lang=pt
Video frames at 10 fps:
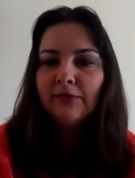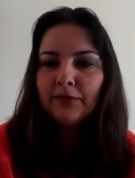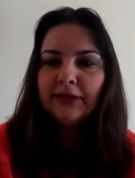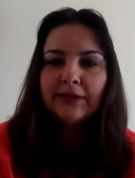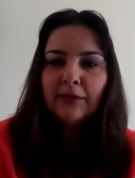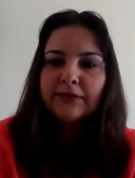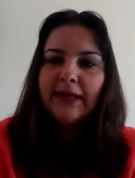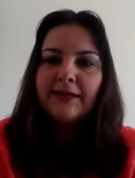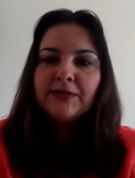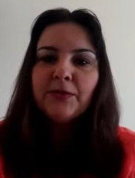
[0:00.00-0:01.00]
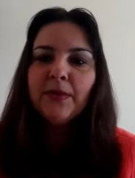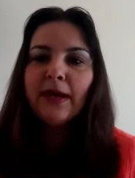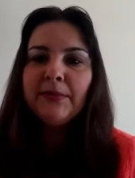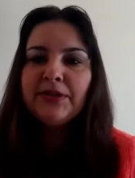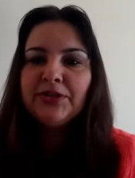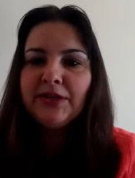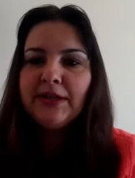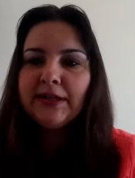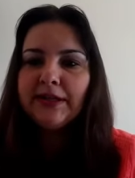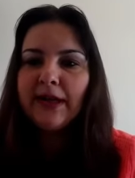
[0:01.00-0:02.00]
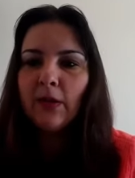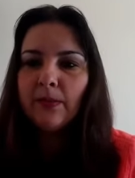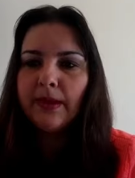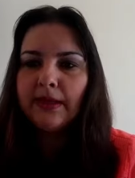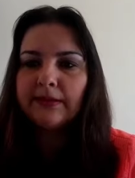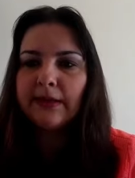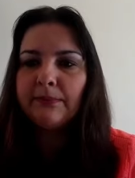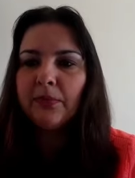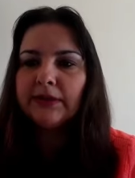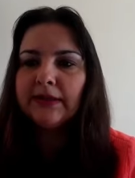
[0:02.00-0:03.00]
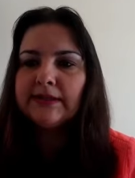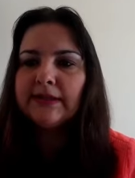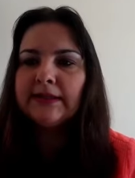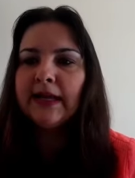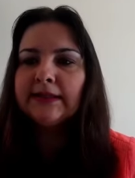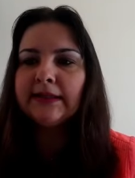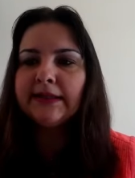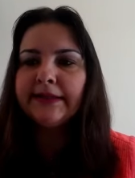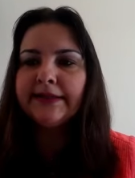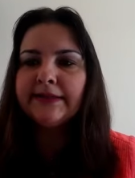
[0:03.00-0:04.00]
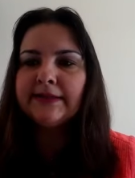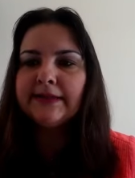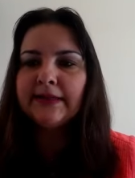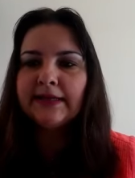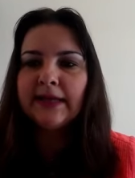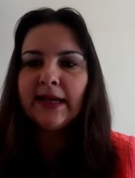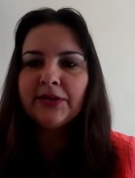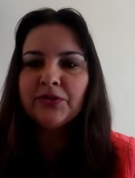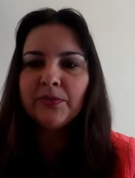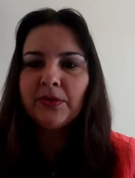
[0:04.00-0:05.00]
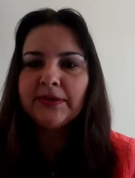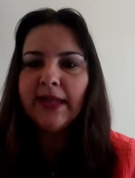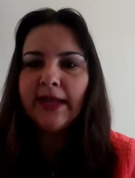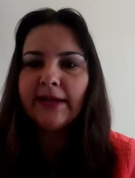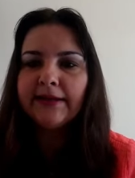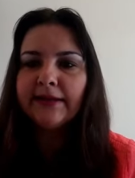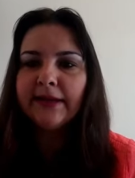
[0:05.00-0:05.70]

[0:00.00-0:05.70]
Voltando ao texto, à medida que aumenta a importância dada à criança na idade moderna,